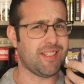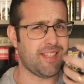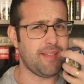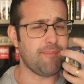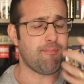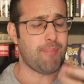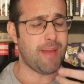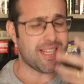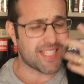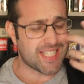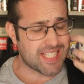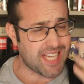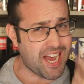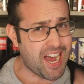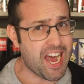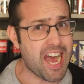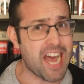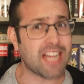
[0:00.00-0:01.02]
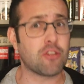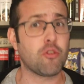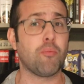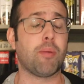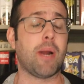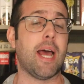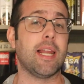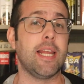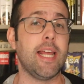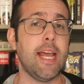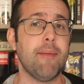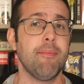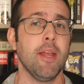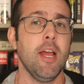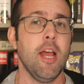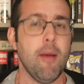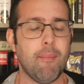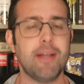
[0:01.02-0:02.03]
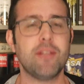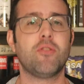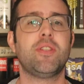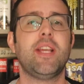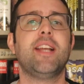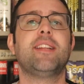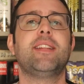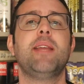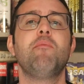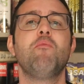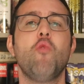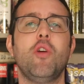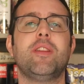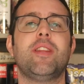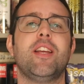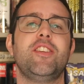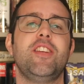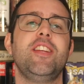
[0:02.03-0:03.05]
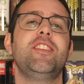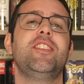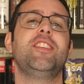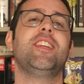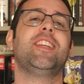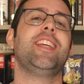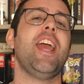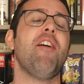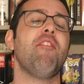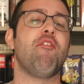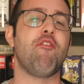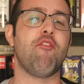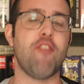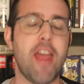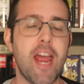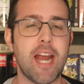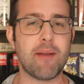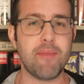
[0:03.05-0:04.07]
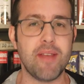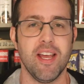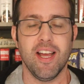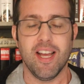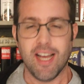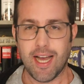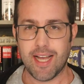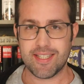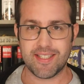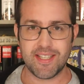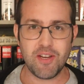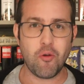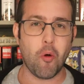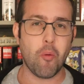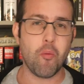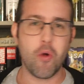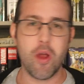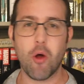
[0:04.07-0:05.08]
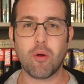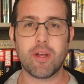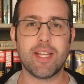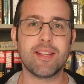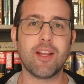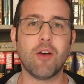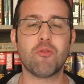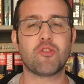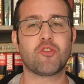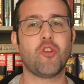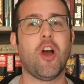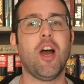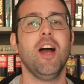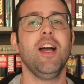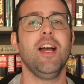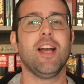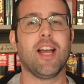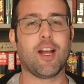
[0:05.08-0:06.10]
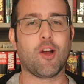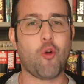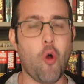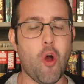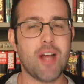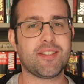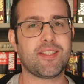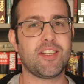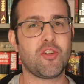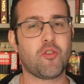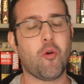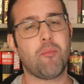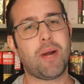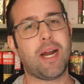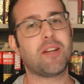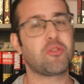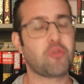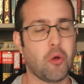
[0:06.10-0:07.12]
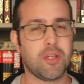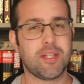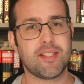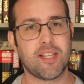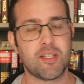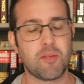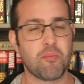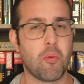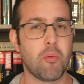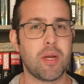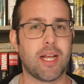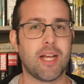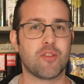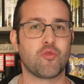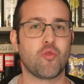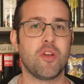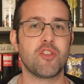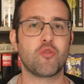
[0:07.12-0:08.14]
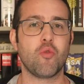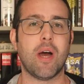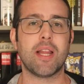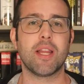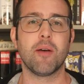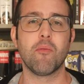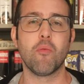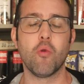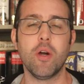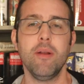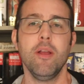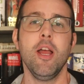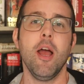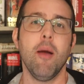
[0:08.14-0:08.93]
assim, pesado para ler, mas eu sei que tem muita gente que é verme, assim como eu, que não só gosta de comprar todas as publicações do Alan Moore,